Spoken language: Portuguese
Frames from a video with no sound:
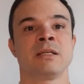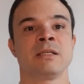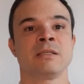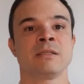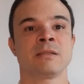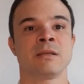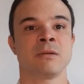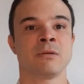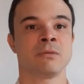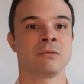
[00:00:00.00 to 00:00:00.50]
elas
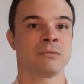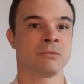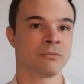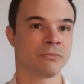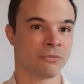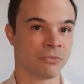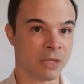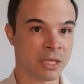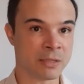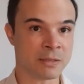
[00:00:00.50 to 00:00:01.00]
são
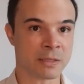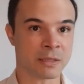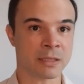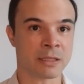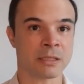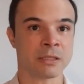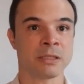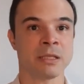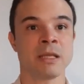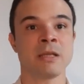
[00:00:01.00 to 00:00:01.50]

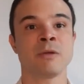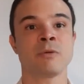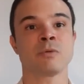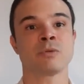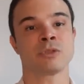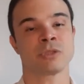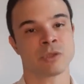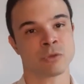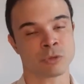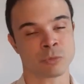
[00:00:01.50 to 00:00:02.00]
físicas, né,
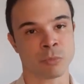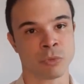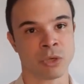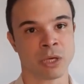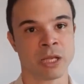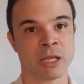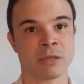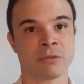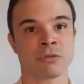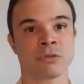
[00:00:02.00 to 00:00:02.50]
os seus
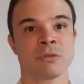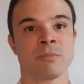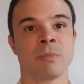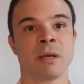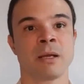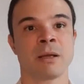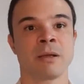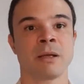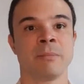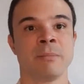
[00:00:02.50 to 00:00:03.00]
boletos de
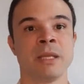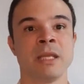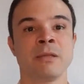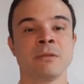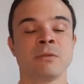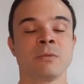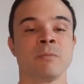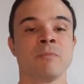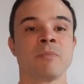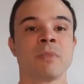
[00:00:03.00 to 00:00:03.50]

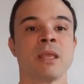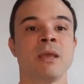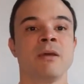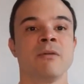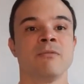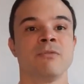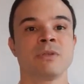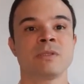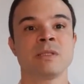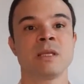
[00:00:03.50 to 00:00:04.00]
pagamento,
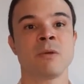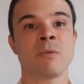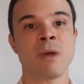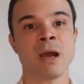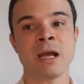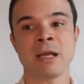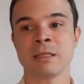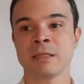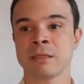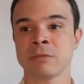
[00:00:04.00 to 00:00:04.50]
você
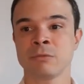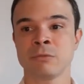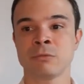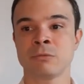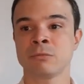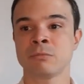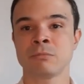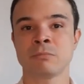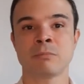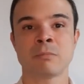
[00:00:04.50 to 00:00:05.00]
guarda
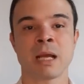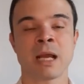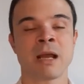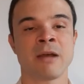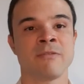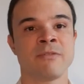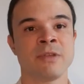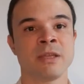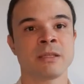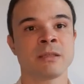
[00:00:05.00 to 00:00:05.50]
numa
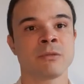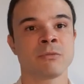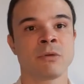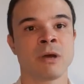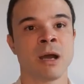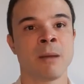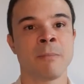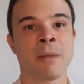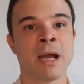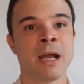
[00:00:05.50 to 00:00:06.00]
gaveta do
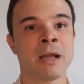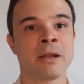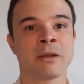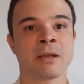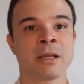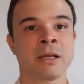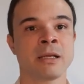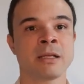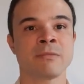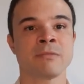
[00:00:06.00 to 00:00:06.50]
armário,
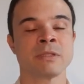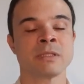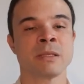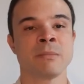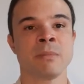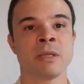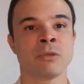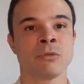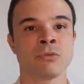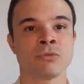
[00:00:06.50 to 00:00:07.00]
aquela é que
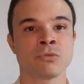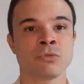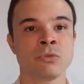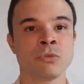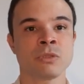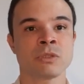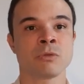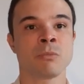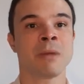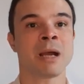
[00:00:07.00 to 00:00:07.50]
você menos
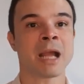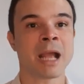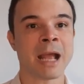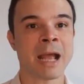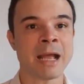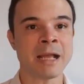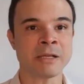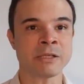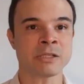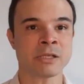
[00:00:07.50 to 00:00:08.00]
usa, uma
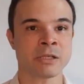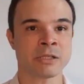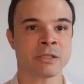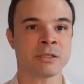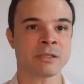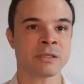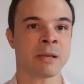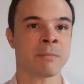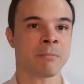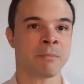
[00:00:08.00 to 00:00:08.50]
caixa
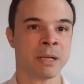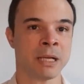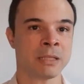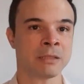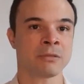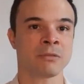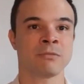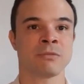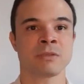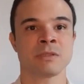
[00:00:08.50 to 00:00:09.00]
de
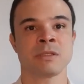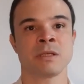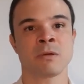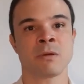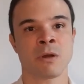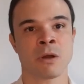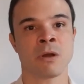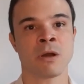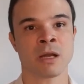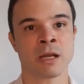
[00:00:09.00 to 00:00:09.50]
sapato, você
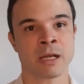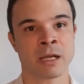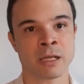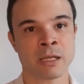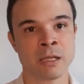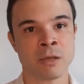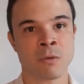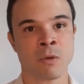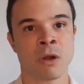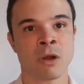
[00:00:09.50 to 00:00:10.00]
coloca
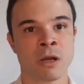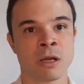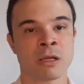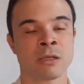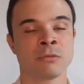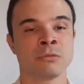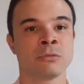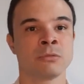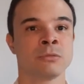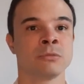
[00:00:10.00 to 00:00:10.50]
ali,
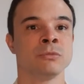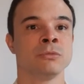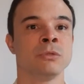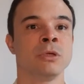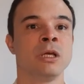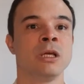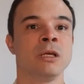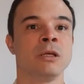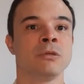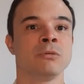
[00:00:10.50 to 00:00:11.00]
coloca num,
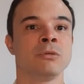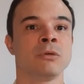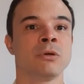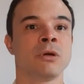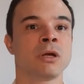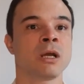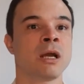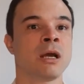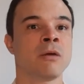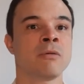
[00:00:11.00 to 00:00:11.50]
num
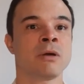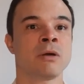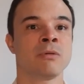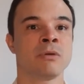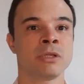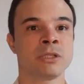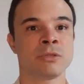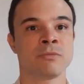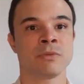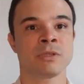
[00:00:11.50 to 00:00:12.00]
local
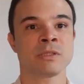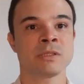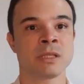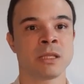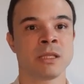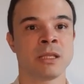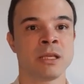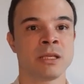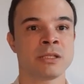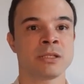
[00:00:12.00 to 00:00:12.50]
onde
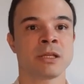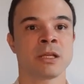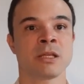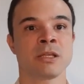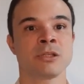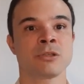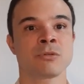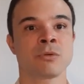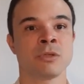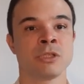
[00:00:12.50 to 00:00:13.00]
você deixa
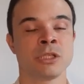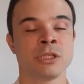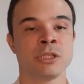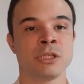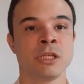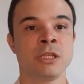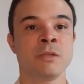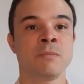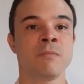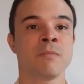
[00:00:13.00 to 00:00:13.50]
ali
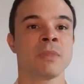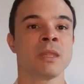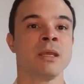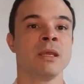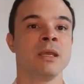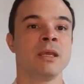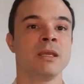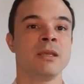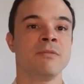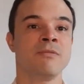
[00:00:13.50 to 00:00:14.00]
escondidinho
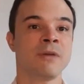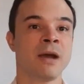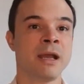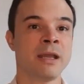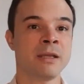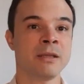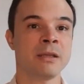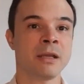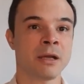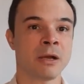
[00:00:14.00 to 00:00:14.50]
e
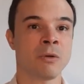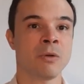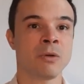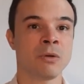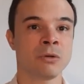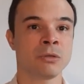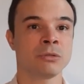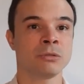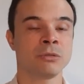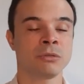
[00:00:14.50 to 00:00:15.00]
vai ao
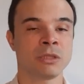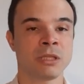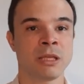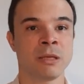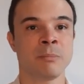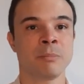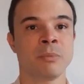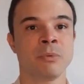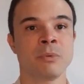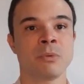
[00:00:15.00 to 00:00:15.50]
longo do
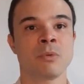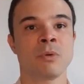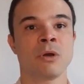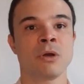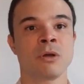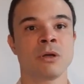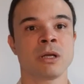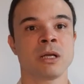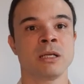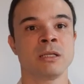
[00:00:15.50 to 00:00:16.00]
tempo
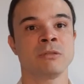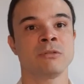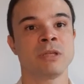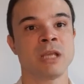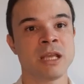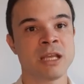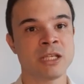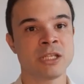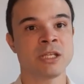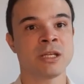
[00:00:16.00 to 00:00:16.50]
colocando
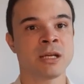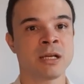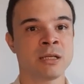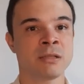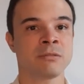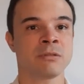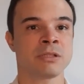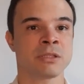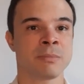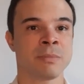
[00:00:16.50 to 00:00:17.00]
e
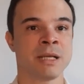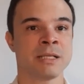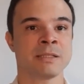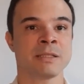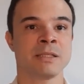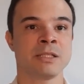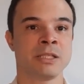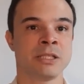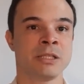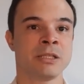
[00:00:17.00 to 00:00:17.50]
retirando as
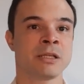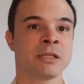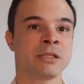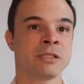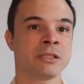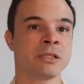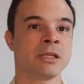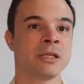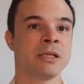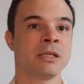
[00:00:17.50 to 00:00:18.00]
mais
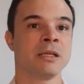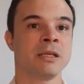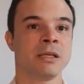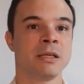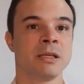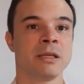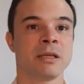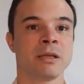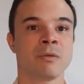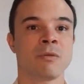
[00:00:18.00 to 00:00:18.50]
antigas
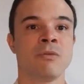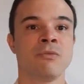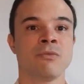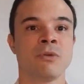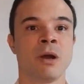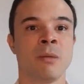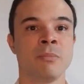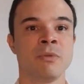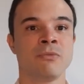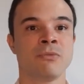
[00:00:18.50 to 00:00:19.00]
é,
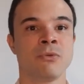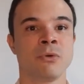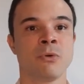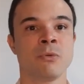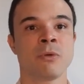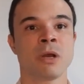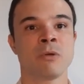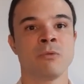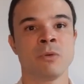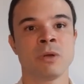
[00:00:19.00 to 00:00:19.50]
conforme
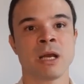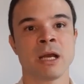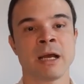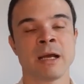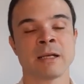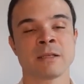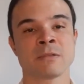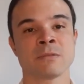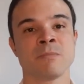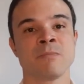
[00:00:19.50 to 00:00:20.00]
for o
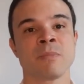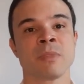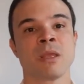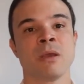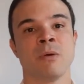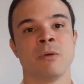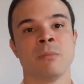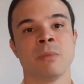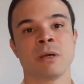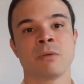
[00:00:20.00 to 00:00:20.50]
caso.
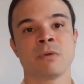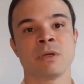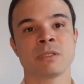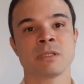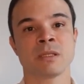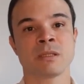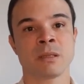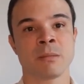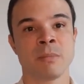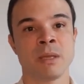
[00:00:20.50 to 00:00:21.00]
Uma
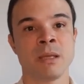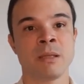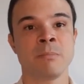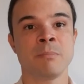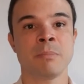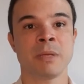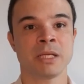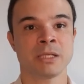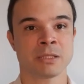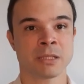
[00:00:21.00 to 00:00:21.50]
coisa também,
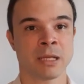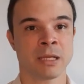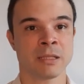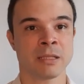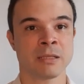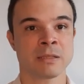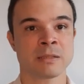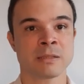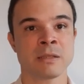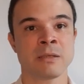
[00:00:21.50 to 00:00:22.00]
prestar
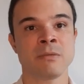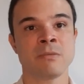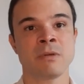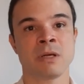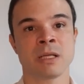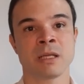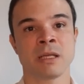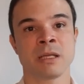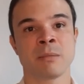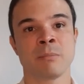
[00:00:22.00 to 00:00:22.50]
atenção com
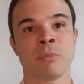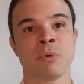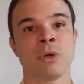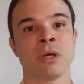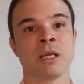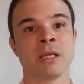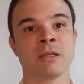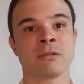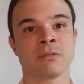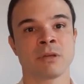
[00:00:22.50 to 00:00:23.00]
aquele
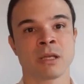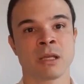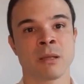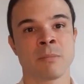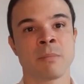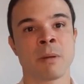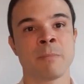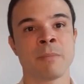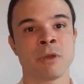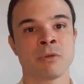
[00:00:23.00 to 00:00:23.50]
boleto,
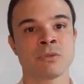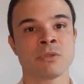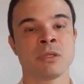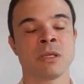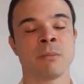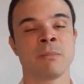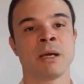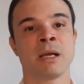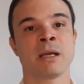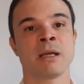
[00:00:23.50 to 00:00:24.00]
aquele
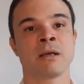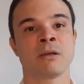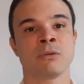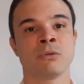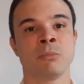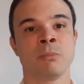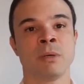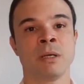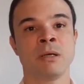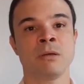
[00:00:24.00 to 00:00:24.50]
papelzinho amarelo
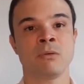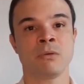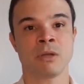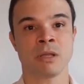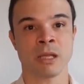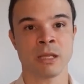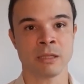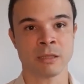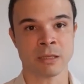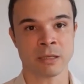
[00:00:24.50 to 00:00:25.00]
do banco,
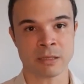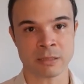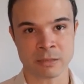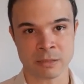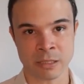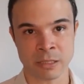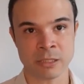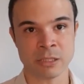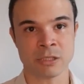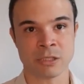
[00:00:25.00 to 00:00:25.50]
que é
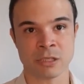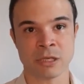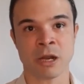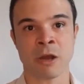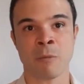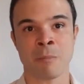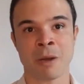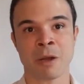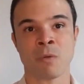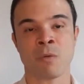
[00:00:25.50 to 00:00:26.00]
interessante
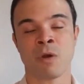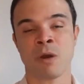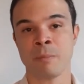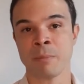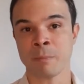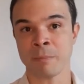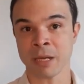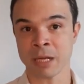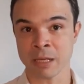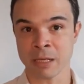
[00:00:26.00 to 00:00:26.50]
tirar uma
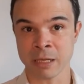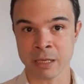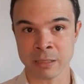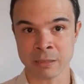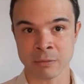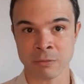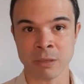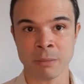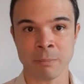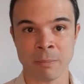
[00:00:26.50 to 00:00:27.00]
cópia para que
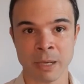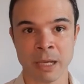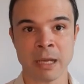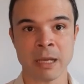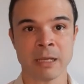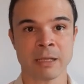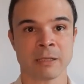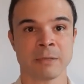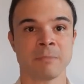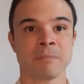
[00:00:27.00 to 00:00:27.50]
ele não
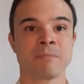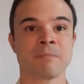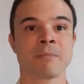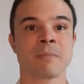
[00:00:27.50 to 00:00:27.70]
apague.